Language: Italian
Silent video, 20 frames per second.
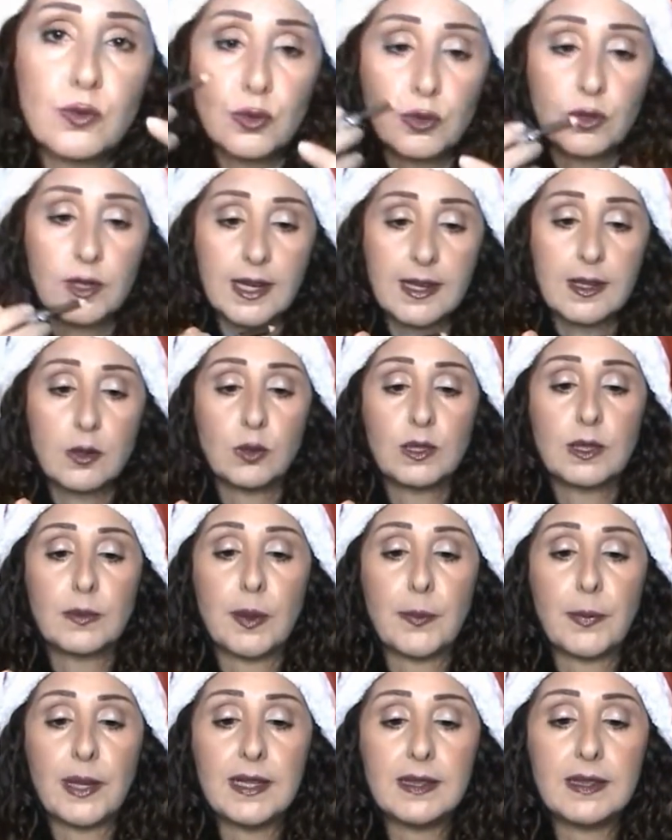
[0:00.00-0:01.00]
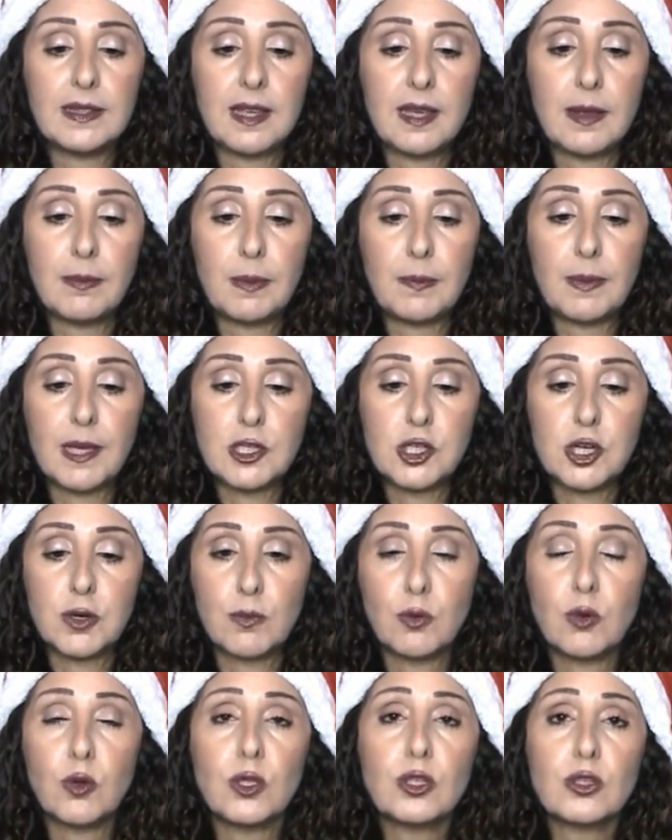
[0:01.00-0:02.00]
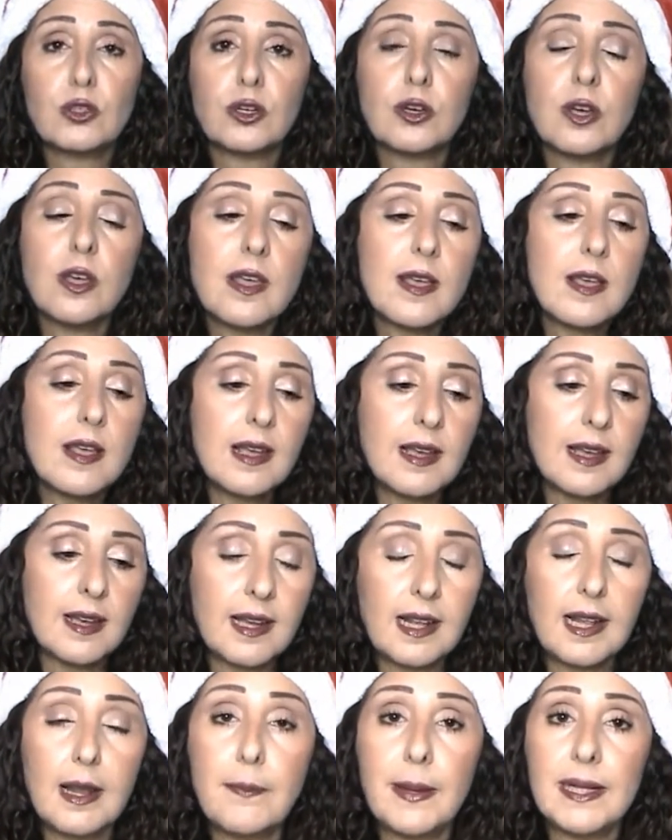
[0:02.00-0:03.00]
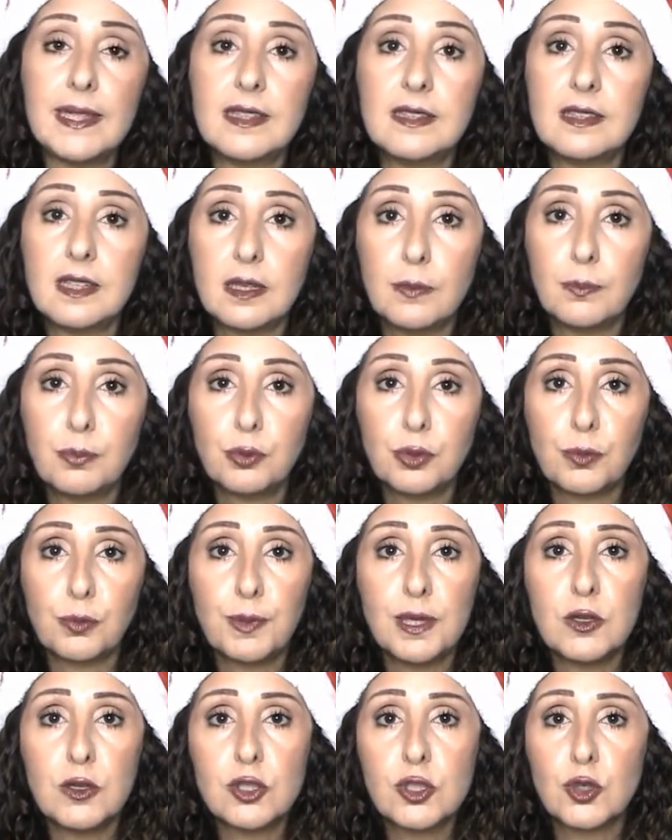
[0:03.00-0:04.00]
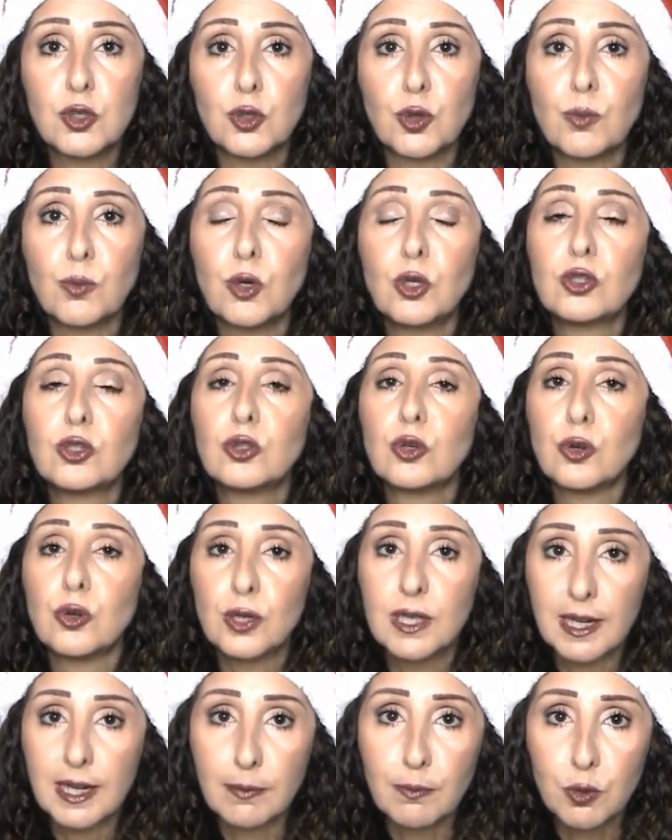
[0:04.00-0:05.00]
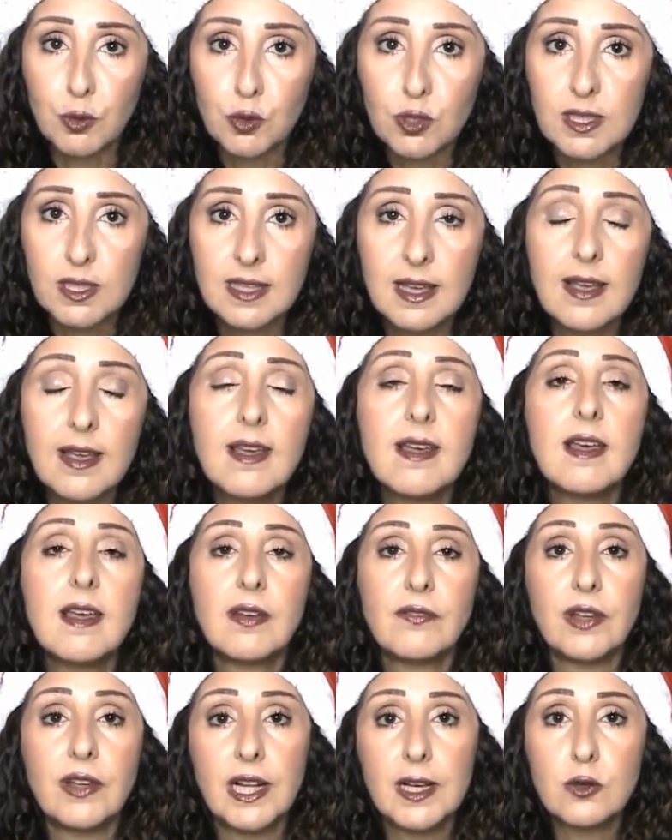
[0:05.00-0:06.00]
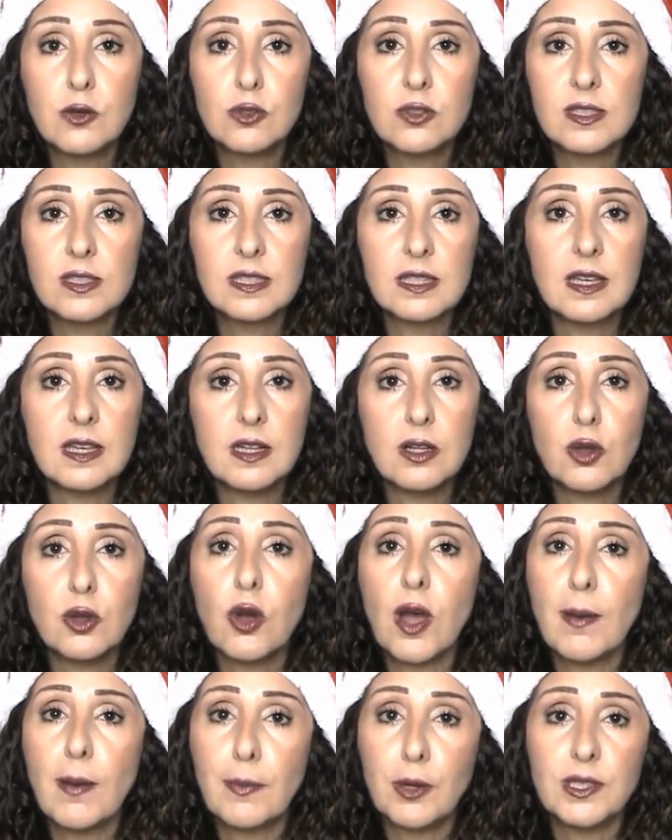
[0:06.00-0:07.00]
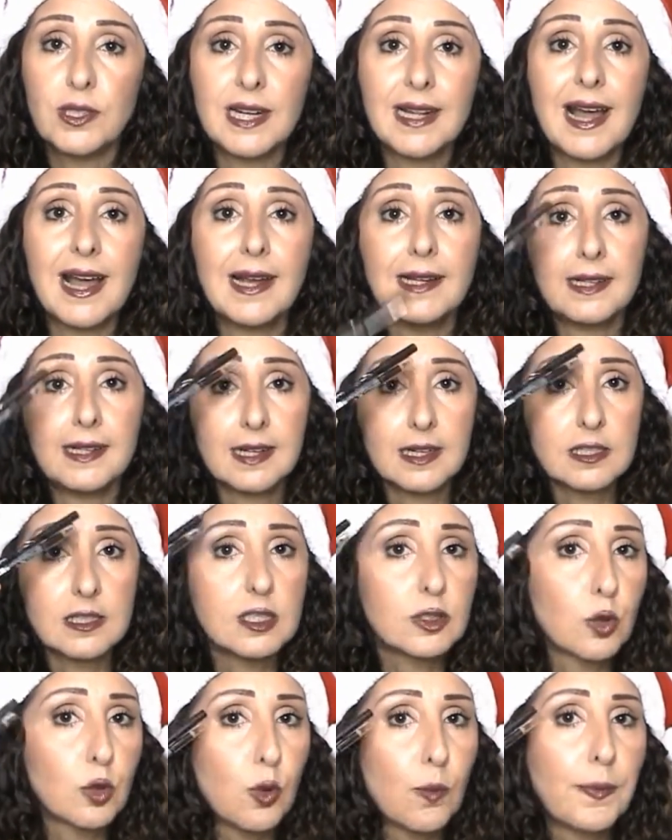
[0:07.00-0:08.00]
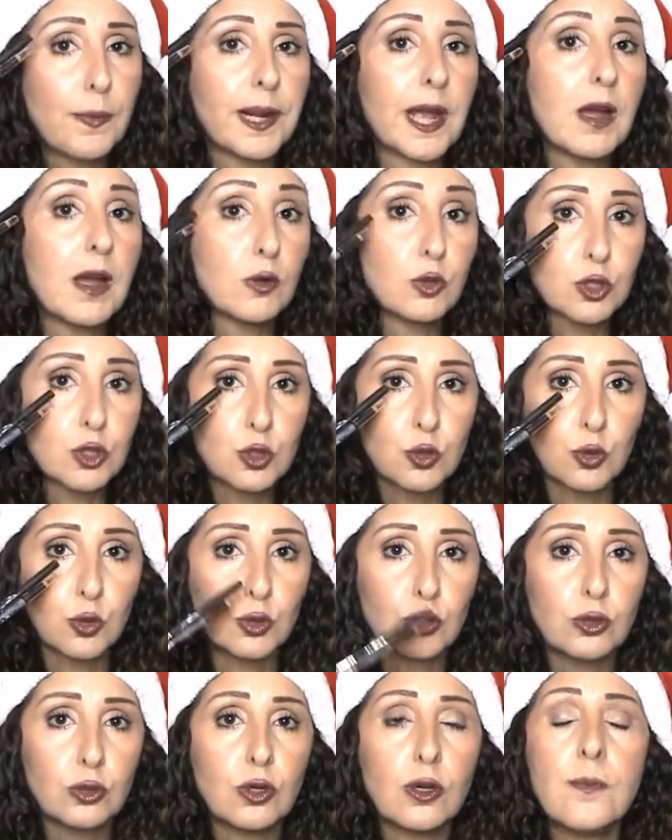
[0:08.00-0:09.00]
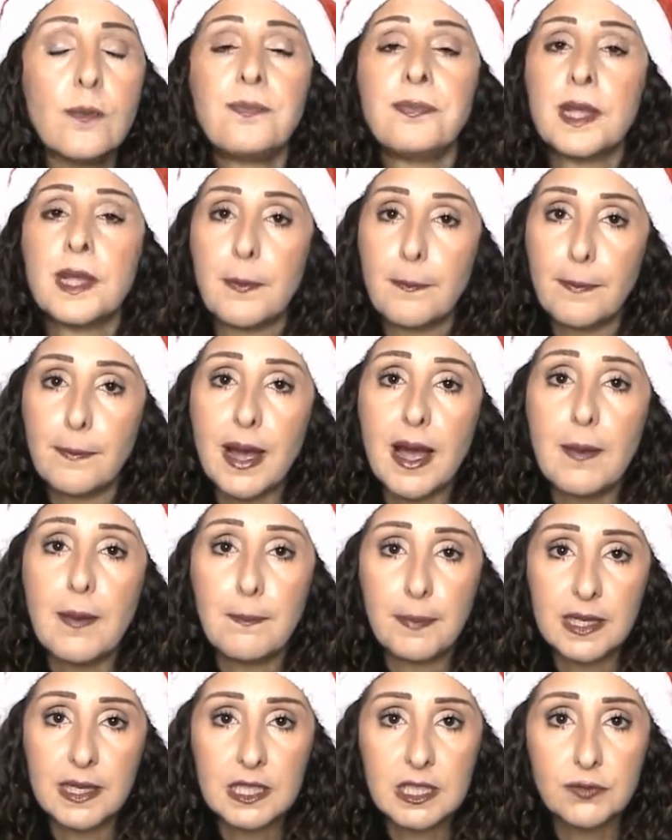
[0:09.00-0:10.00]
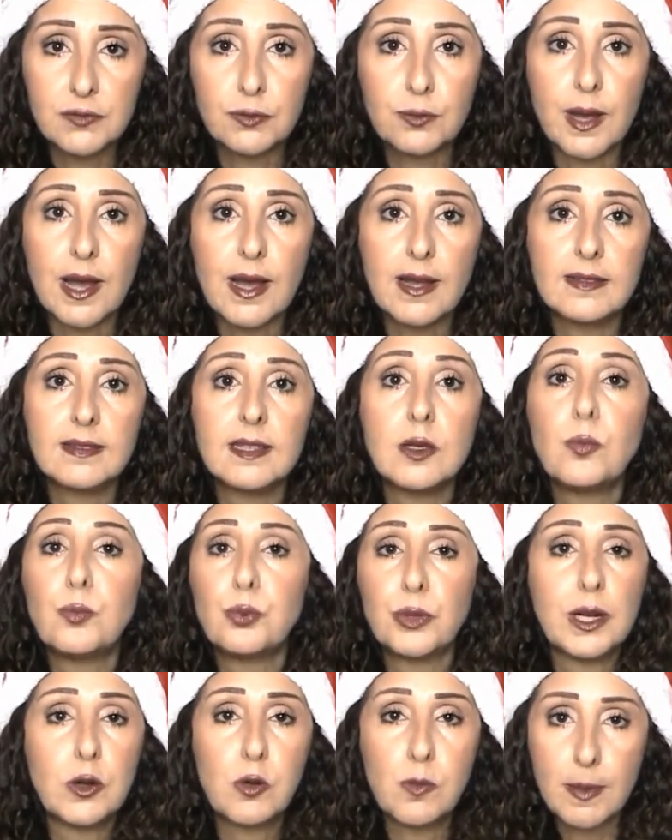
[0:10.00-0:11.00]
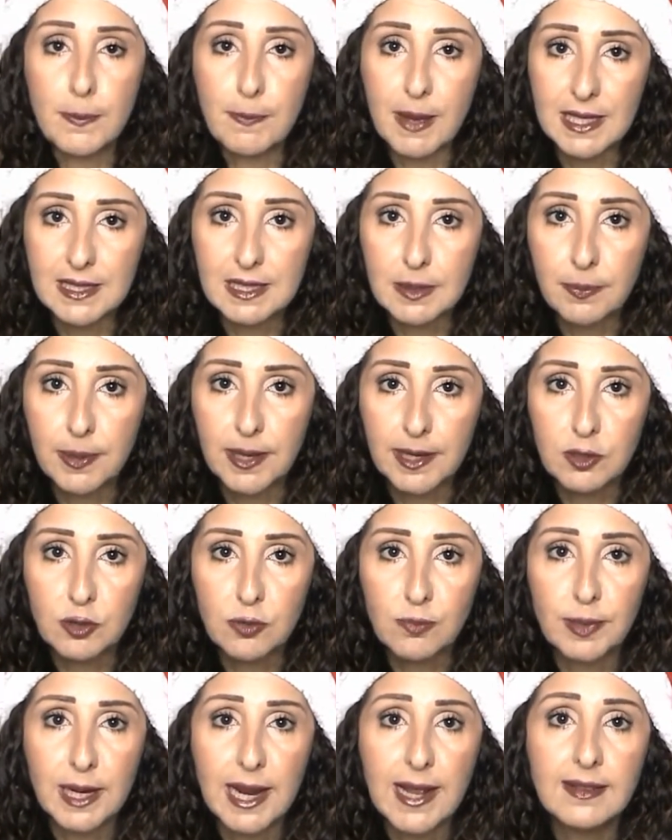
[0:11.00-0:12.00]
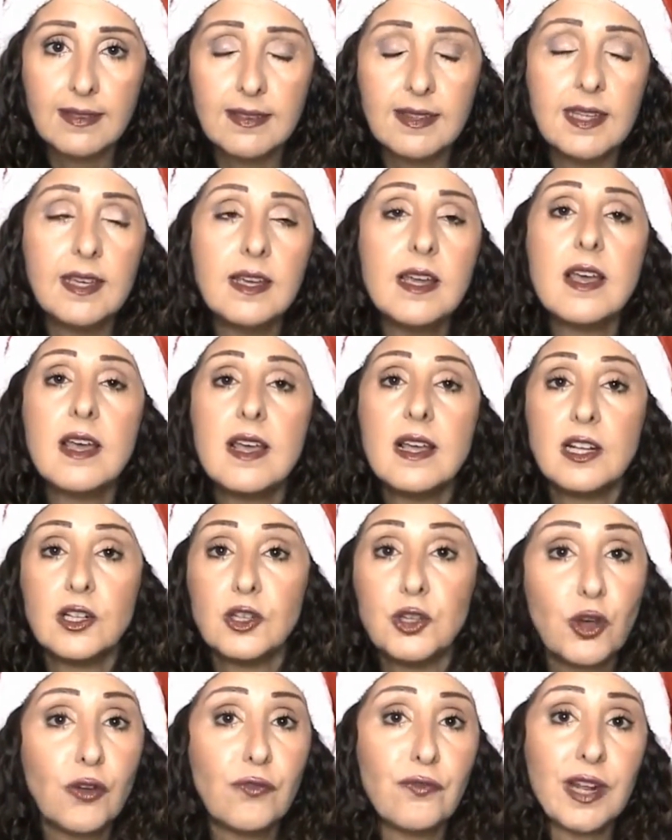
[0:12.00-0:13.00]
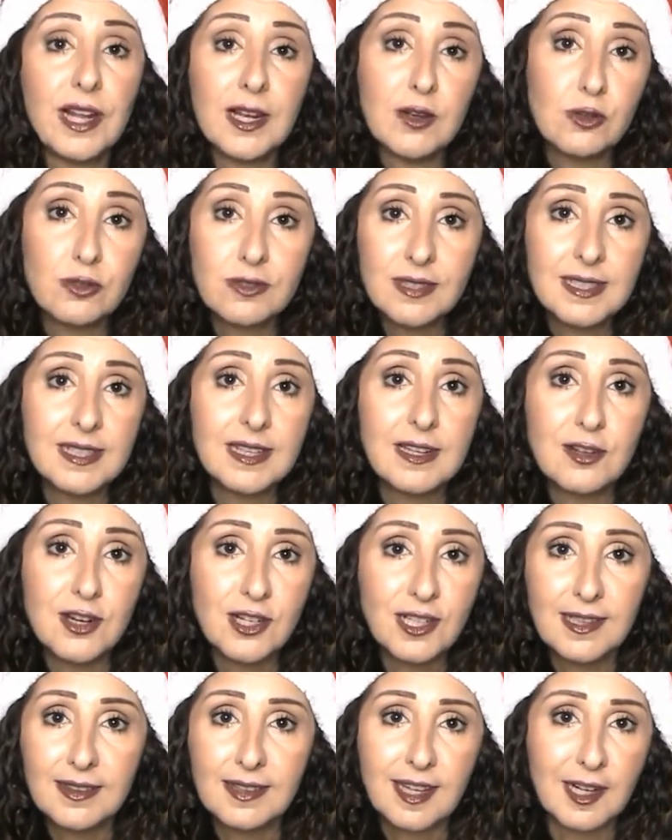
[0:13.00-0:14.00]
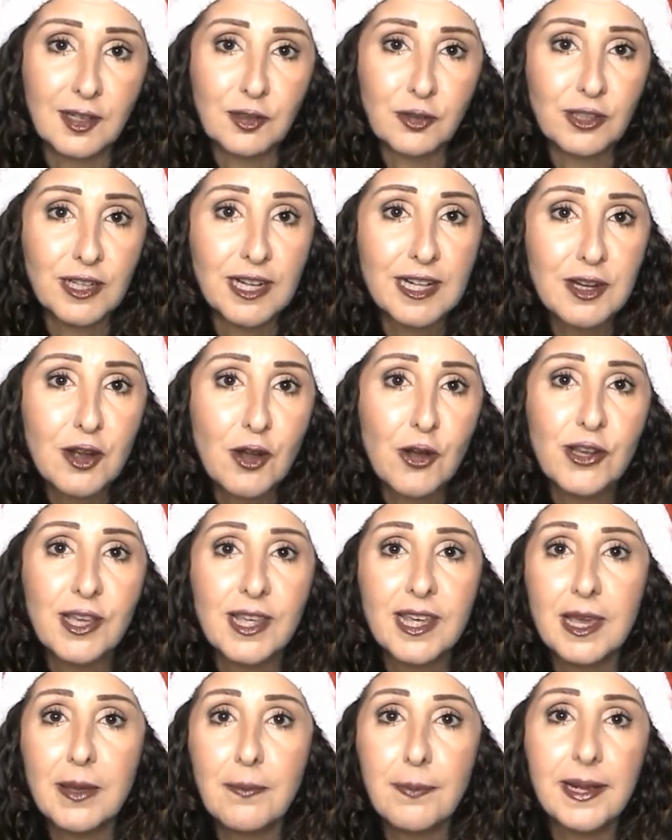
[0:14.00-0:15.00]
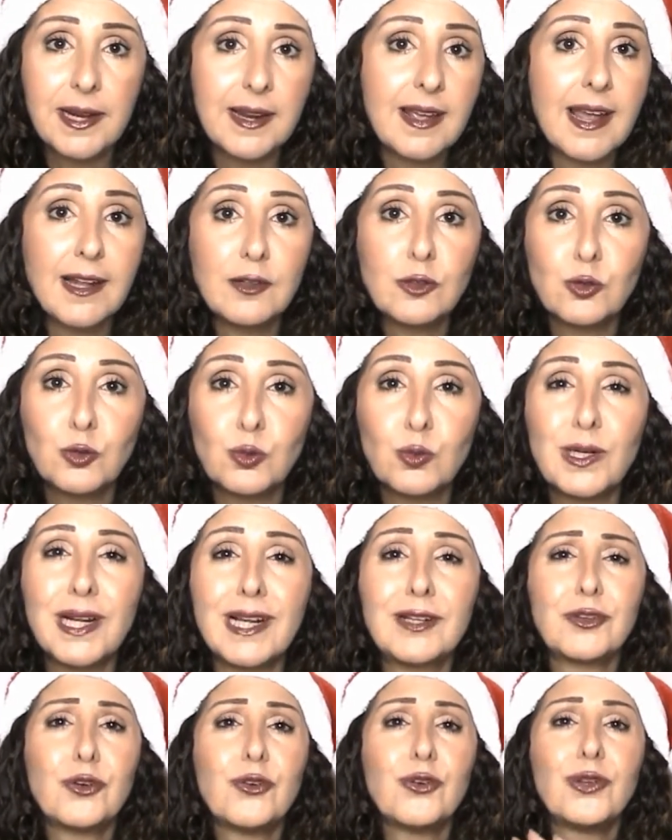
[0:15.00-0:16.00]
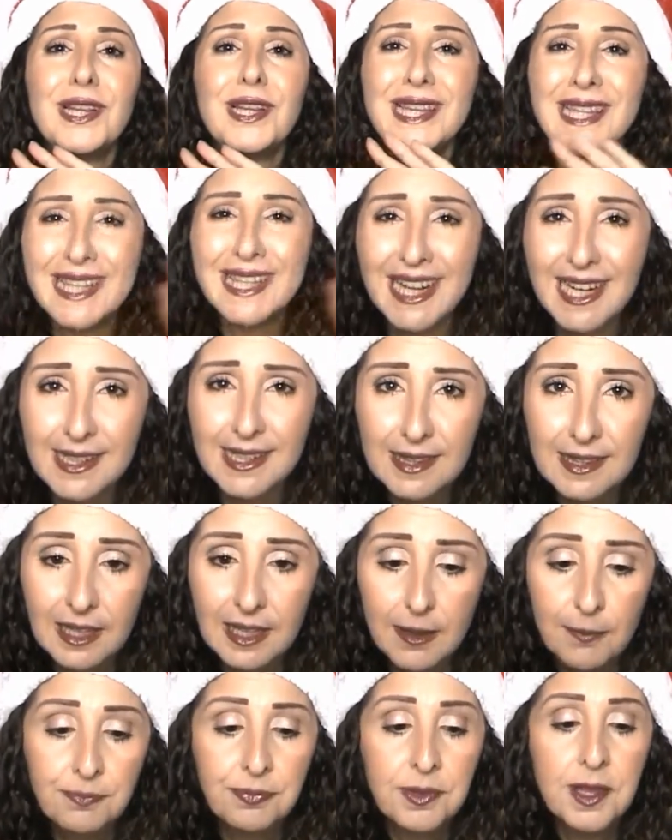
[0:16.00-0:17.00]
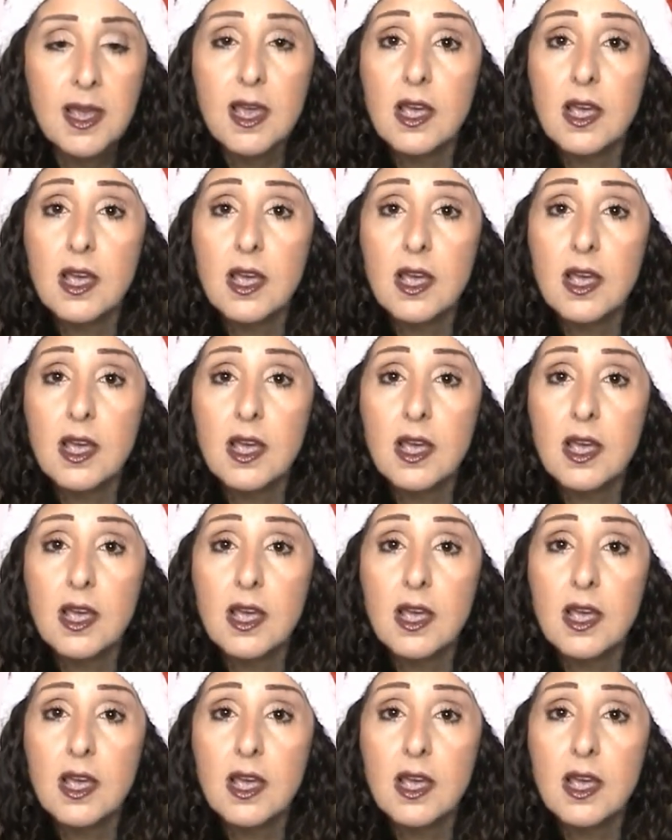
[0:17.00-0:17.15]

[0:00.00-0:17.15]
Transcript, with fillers: colore che ultimamente mi piace molto, eh, le matite di Puro Bio sono molto cremose, ve le consiglio a modi liner sopra o sotto ma ben sfumate oppure come base per gli ombretti, non ve le consiglio all'interno degli occhi perché non durano niente.